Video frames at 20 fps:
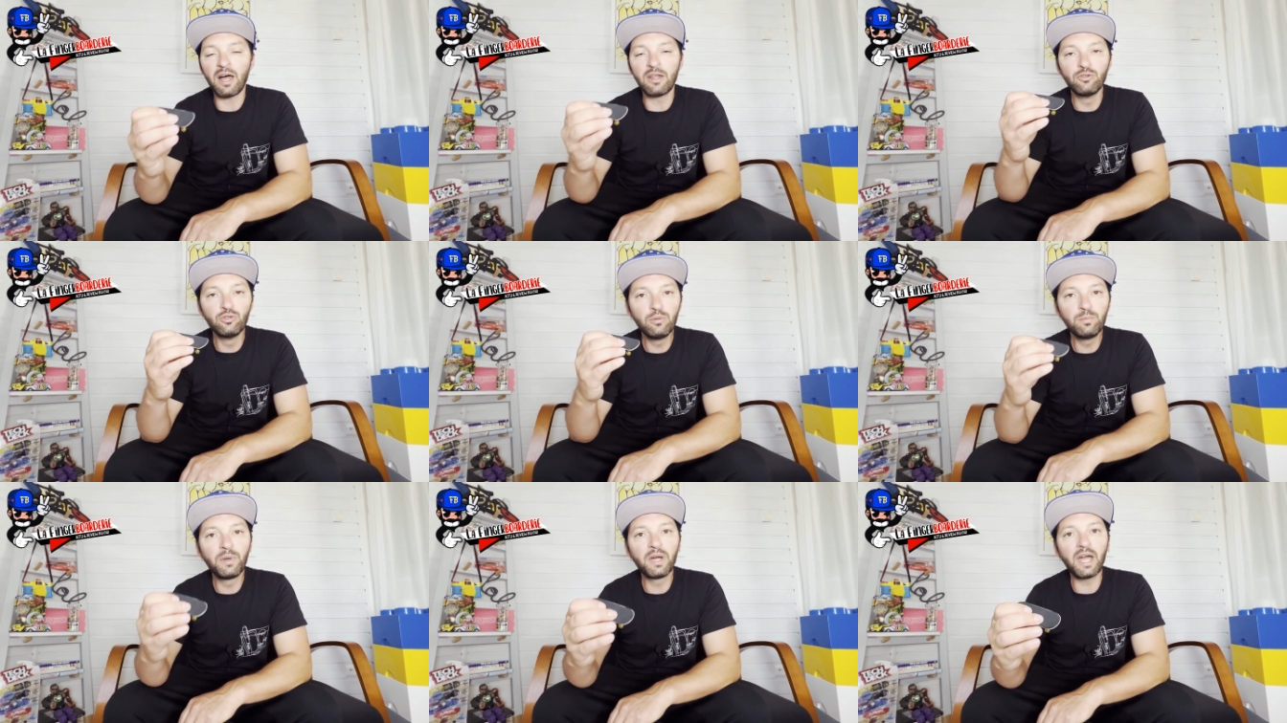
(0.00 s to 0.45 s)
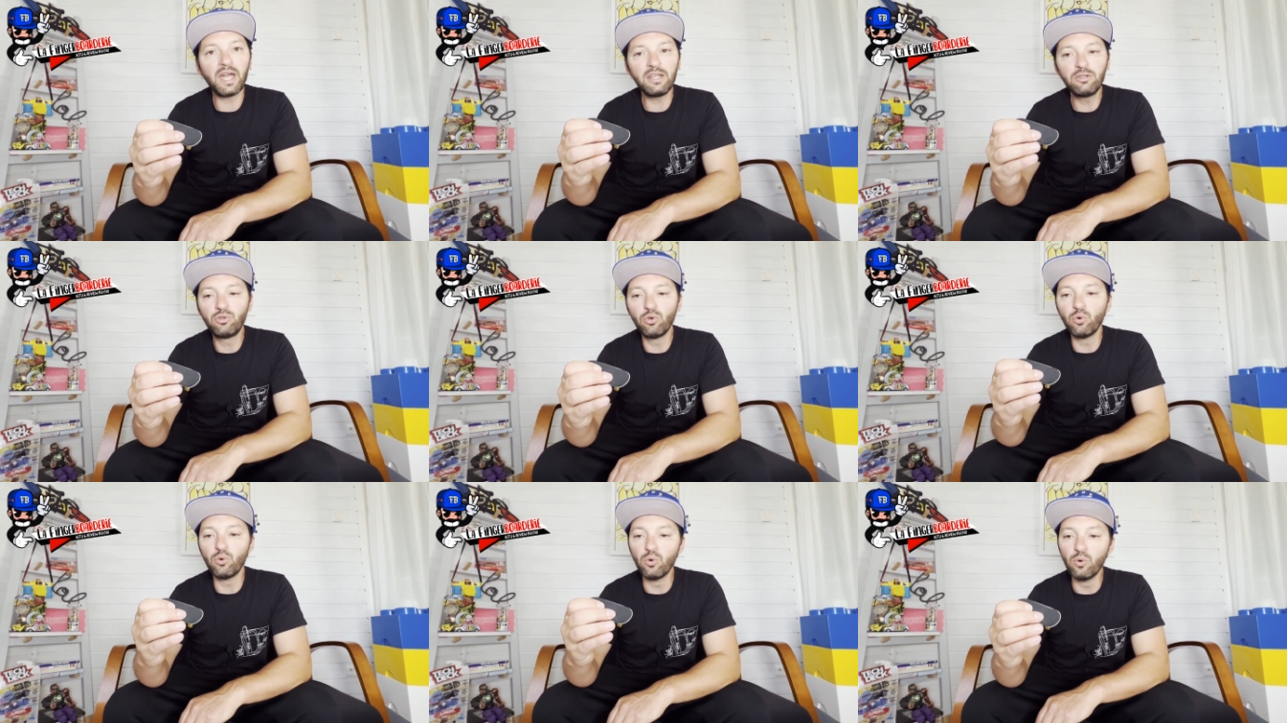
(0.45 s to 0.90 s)
un upgrade
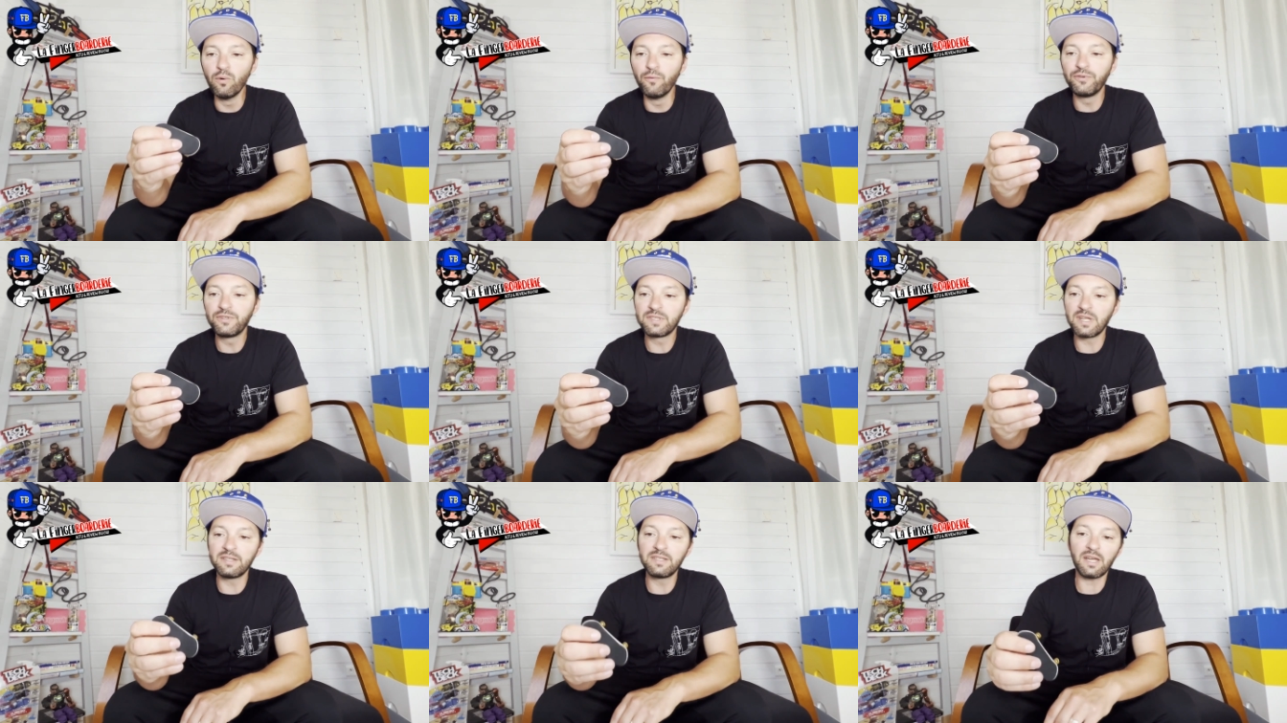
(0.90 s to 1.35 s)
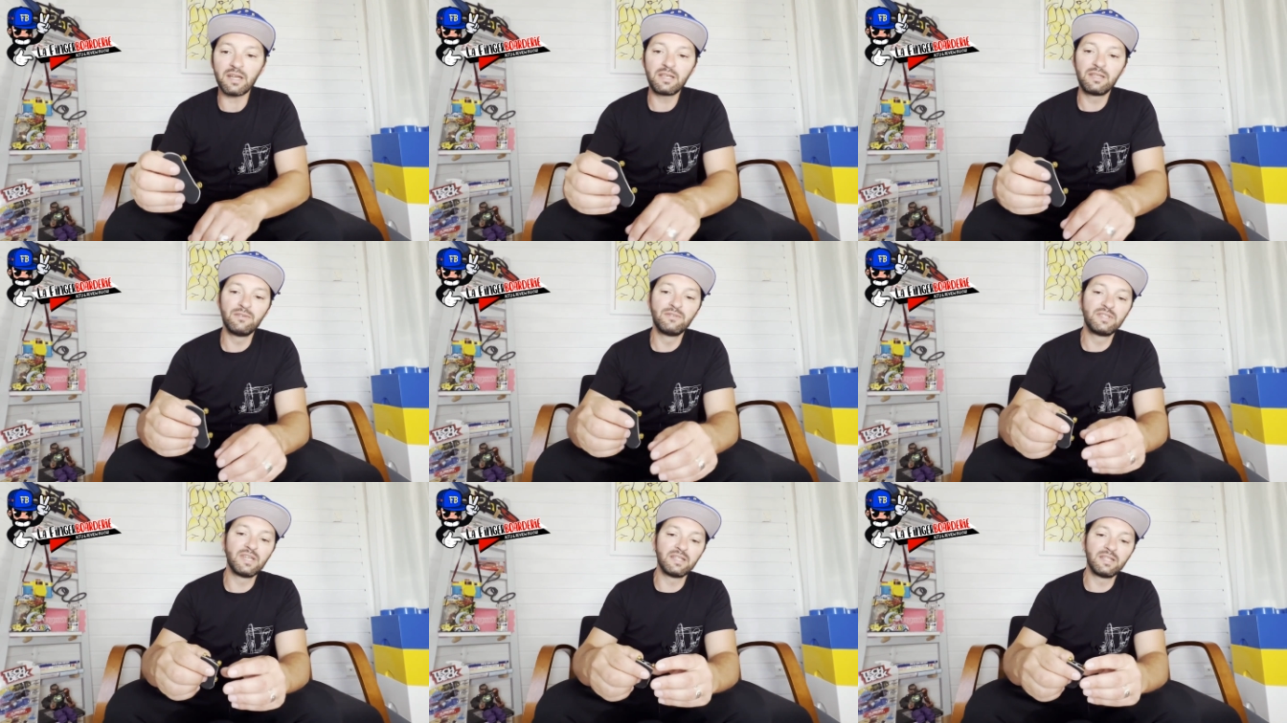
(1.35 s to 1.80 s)
de ouf, c'est-à-dire
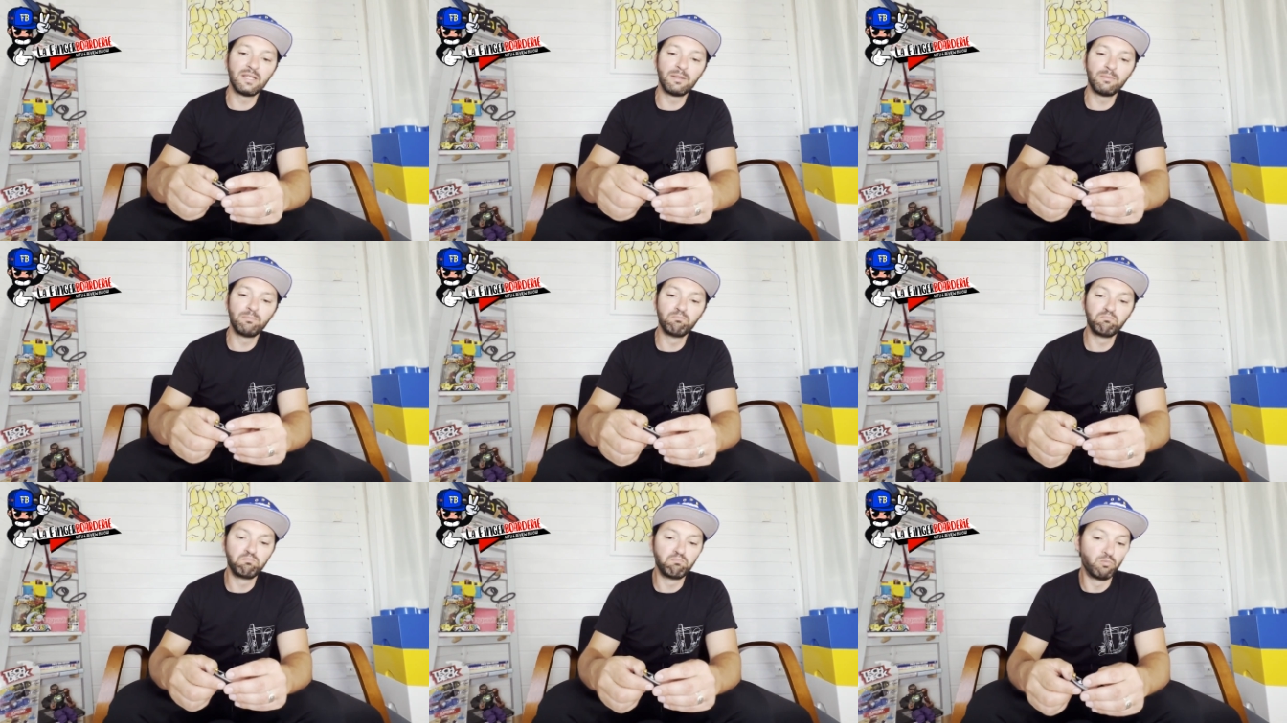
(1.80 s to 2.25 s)
qu'ils faisaient des